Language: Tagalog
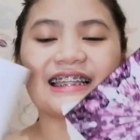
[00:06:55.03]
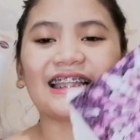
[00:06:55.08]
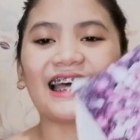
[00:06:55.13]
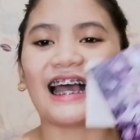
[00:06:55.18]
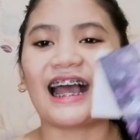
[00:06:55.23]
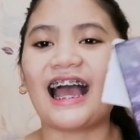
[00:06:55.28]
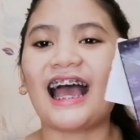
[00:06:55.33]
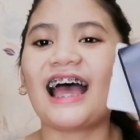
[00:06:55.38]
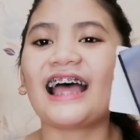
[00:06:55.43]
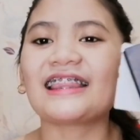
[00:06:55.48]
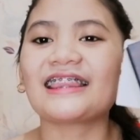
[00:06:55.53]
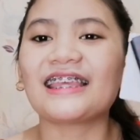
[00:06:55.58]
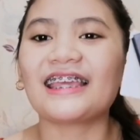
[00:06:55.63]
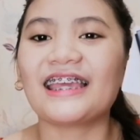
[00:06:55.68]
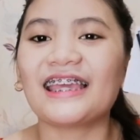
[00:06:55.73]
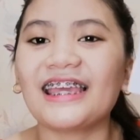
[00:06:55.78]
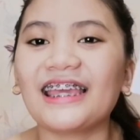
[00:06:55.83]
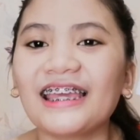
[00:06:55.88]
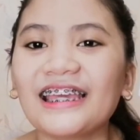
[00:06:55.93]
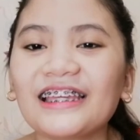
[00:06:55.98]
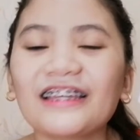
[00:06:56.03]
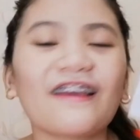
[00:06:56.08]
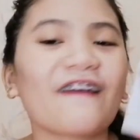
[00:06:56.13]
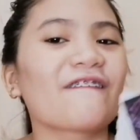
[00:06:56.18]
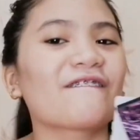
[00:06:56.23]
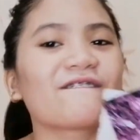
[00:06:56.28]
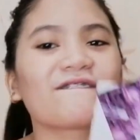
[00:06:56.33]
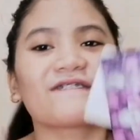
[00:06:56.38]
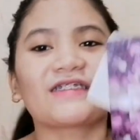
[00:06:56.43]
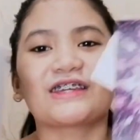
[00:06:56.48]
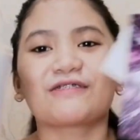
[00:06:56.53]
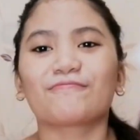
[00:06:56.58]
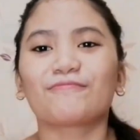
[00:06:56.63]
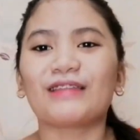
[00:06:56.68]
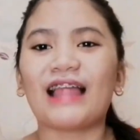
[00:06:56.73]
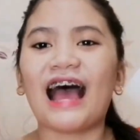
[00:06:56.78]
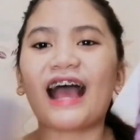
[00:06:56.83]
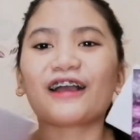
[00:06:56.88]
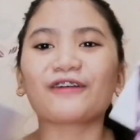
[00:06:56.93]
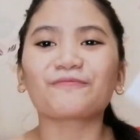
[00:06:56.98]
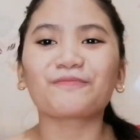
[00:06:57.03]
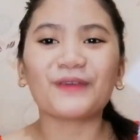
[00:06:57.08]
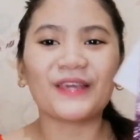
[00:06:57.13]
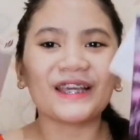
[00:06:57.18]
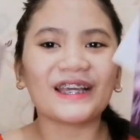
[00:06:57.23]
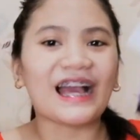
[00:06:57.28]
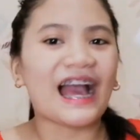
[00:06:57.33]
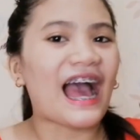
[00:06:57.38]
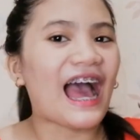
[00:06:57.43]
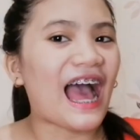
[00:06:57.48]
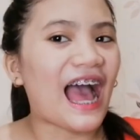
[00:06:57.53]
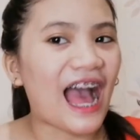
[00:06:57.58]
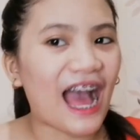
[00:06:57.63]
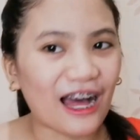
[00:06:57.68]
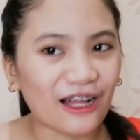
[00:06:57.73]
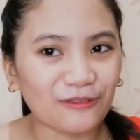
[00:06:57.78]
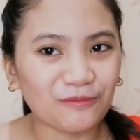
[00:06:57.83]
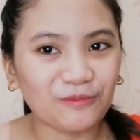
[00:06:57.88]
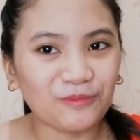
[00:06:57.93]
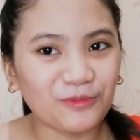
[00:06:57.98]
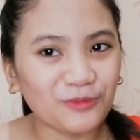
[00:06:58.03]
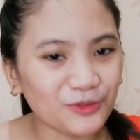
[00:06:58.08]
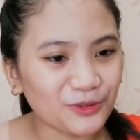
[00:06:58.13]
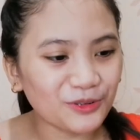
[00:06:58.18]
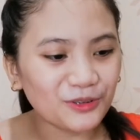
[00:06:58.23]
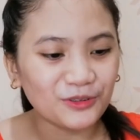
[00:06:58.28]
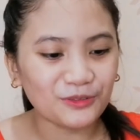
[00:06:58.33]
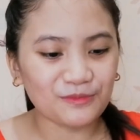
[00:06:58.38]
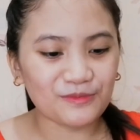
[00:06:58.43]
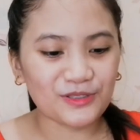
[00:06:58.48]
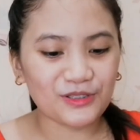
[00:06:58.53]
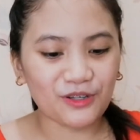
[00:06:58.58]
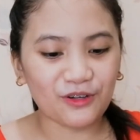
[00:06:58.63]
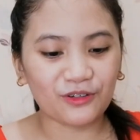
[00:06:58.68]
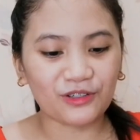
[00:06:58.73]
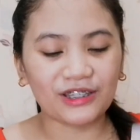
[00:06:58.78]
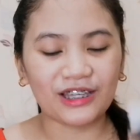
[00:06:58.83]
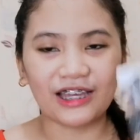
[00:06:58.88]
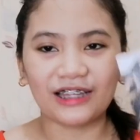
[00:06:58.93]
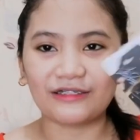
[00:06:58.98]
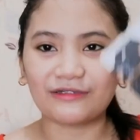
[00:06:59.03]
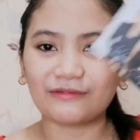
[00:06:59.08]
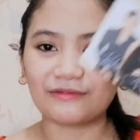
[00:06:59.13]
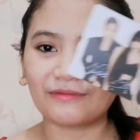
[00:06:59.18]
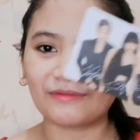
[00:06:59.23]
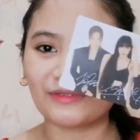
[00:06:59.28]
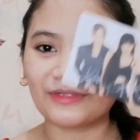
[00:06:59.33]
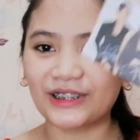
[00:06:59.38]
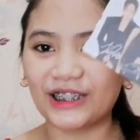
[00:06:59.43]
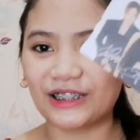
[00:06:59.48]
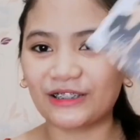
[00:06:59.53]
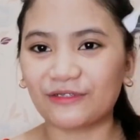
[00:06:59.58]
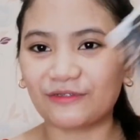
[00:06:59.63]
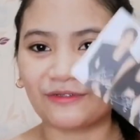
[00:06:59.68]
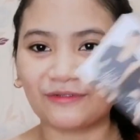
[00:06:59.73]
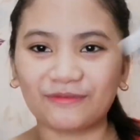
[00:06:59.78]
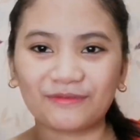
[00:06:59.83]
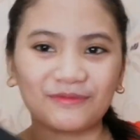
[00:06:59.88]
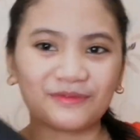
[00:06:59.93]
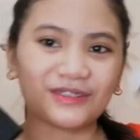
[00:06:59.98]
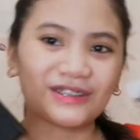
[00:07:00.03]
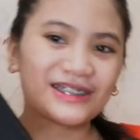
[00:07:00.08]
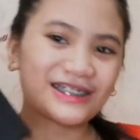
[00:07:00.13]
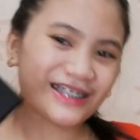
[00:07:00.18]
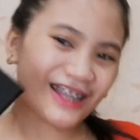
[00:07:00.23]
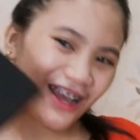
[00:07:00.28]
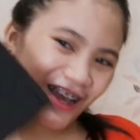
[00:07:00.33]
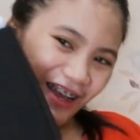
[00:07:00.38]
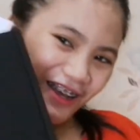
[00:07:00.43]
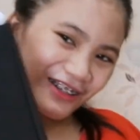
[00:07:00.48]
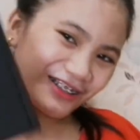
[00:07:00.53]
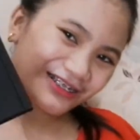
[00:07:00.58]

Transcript: ng ating Blackpink album. So, yan. yan. So,